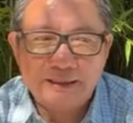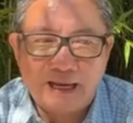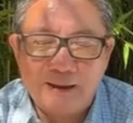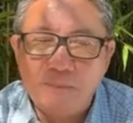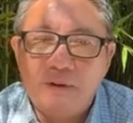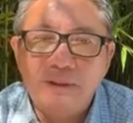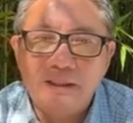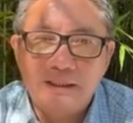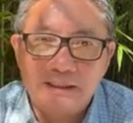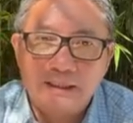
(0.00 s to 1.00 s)
cả mọi
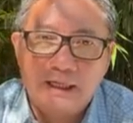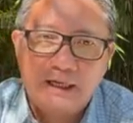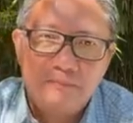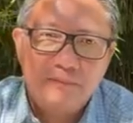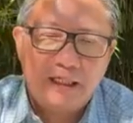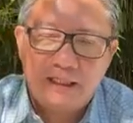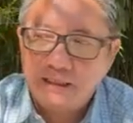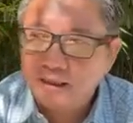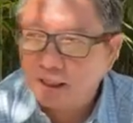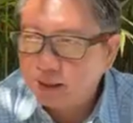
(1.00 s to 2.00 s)
người sẽ thờ ông trời
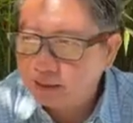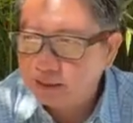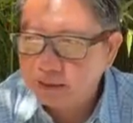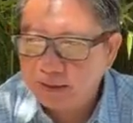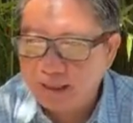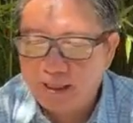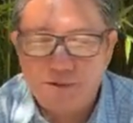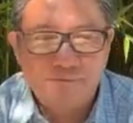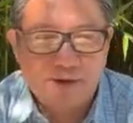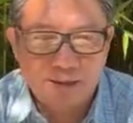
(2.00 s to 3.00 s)
hết và
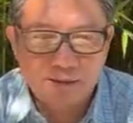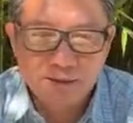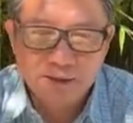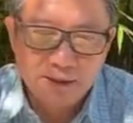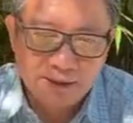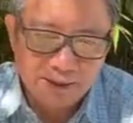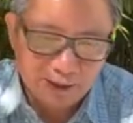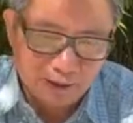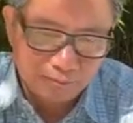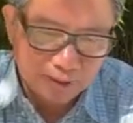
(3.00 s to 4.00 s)
học Phật
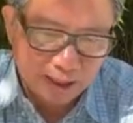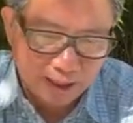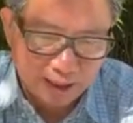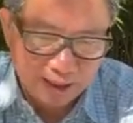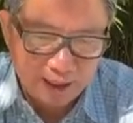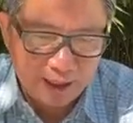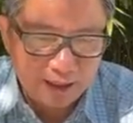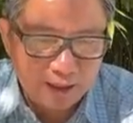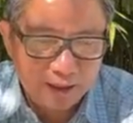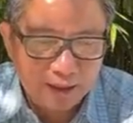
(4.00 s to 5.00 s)
Và đồng thời á,